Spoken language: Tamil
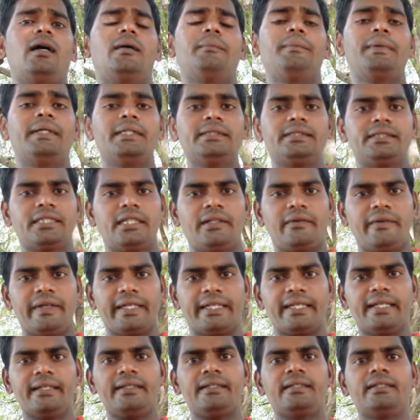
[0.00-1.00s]
பர்த்
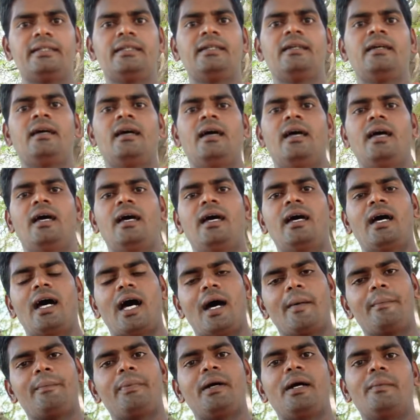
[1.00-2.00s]
சர்டிஃபிகேட்
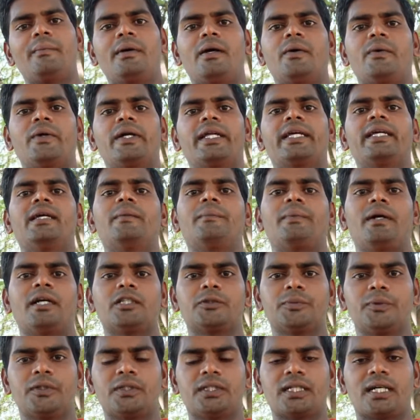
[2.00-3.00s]
அப்பா அம்மாவுடைய
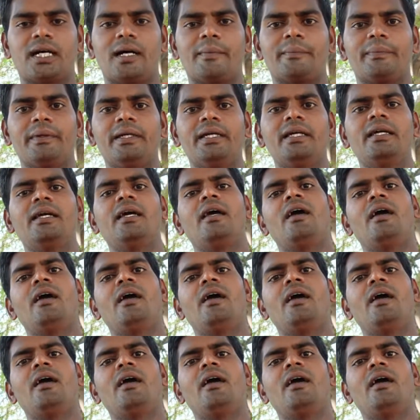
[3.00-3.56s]
பாஸ்போர்ட்டு காப்பி